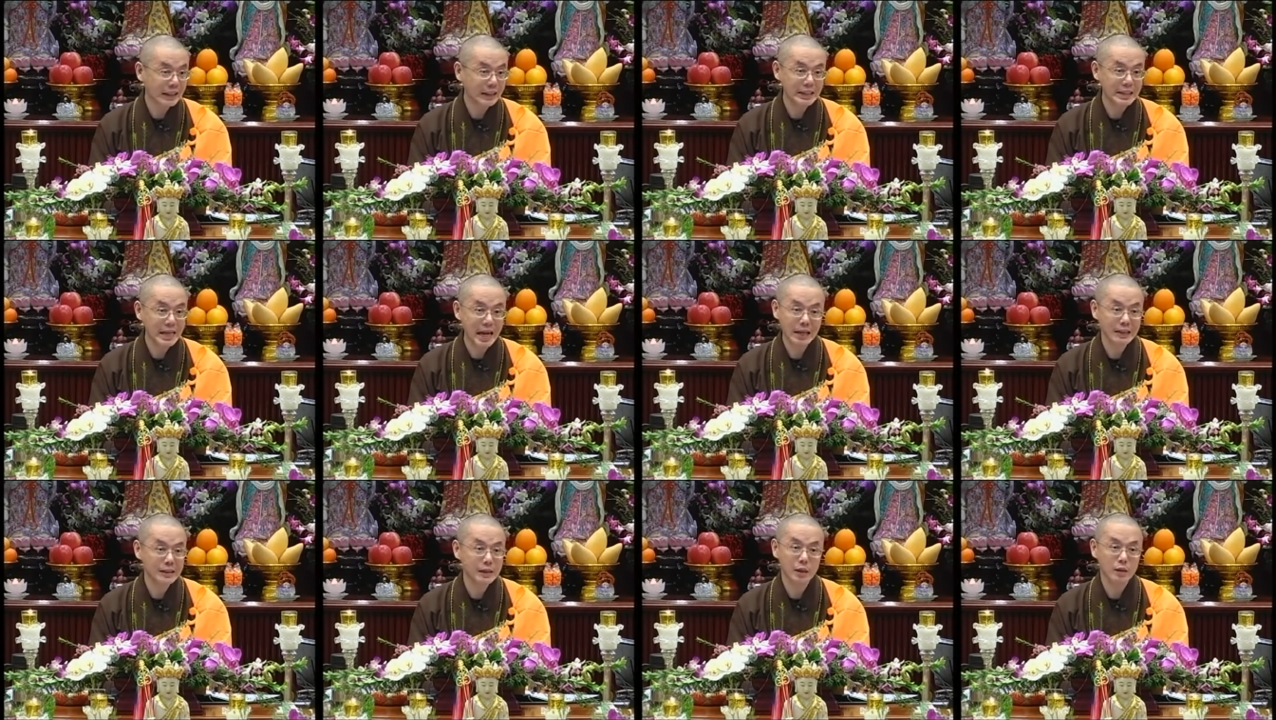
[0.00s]

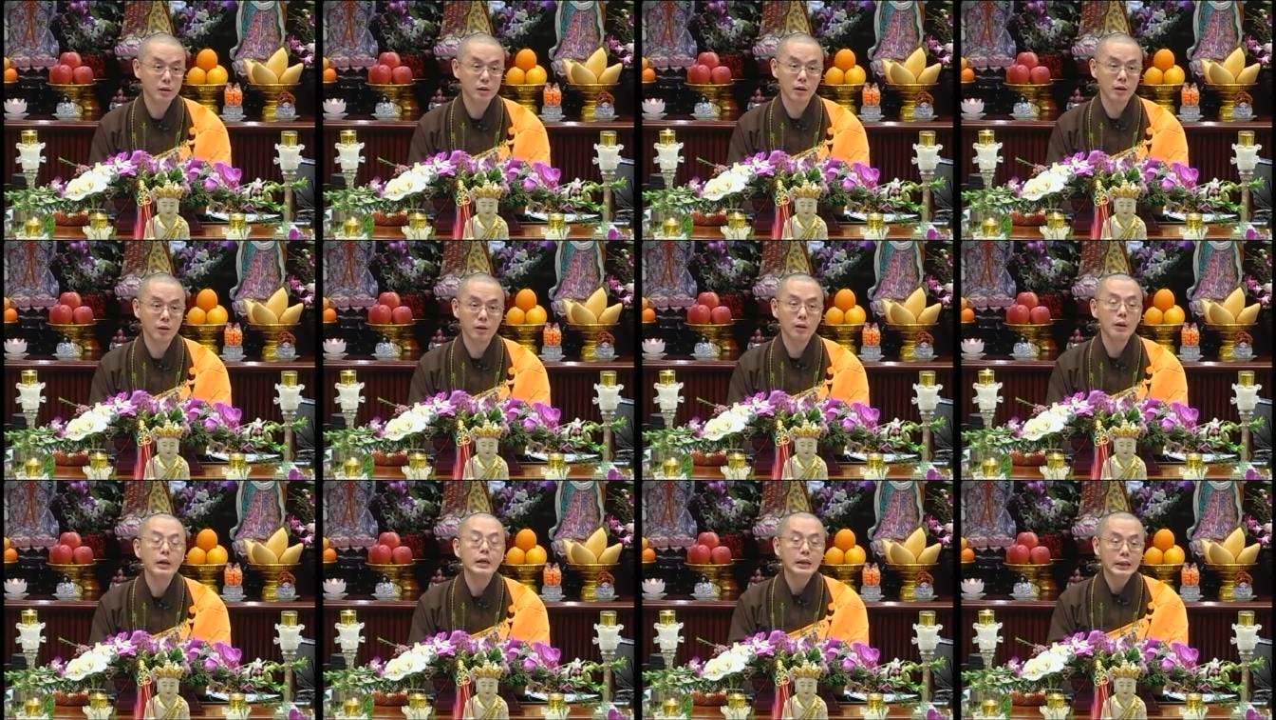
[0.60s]
connected，
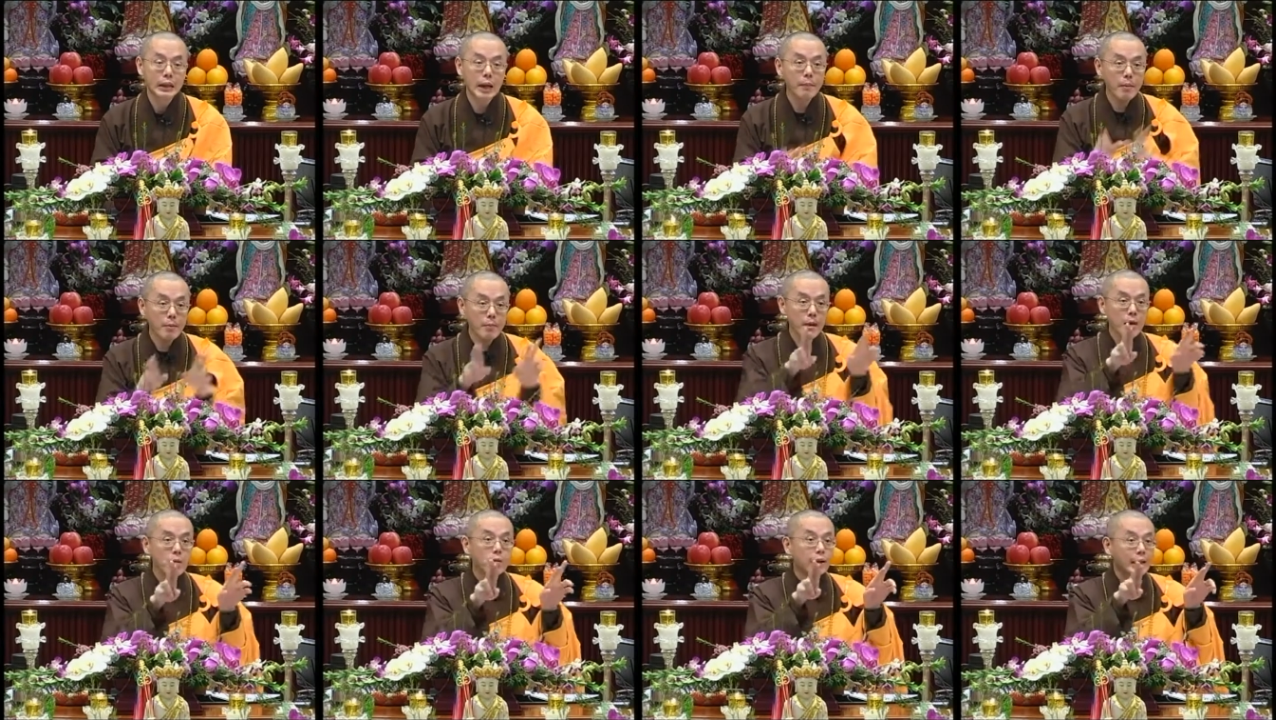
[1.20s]
他们
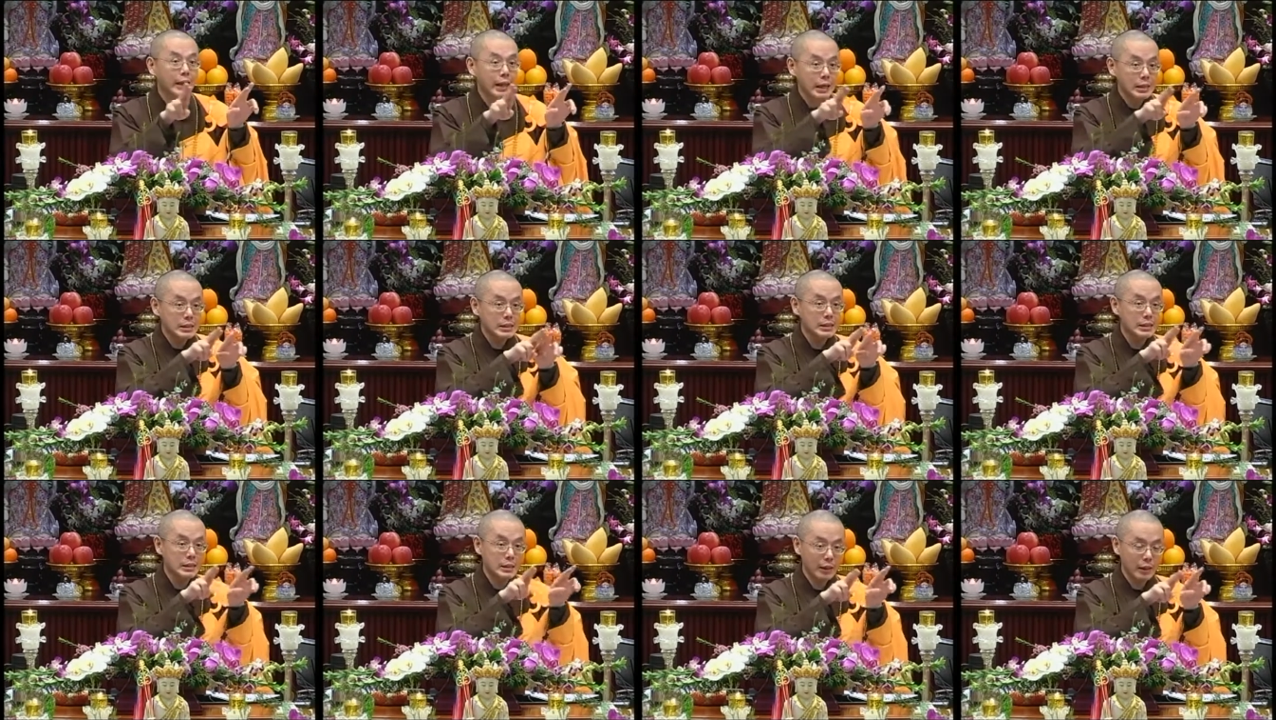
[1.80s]
没有
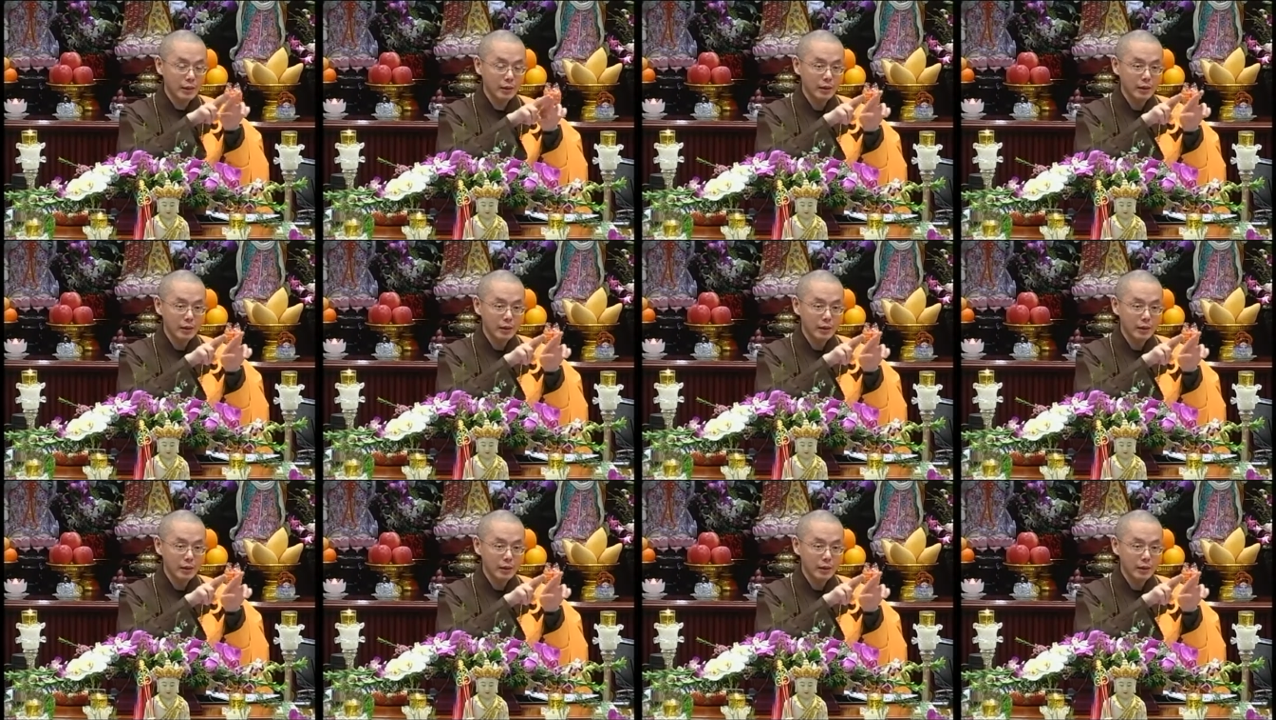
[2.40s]
连结。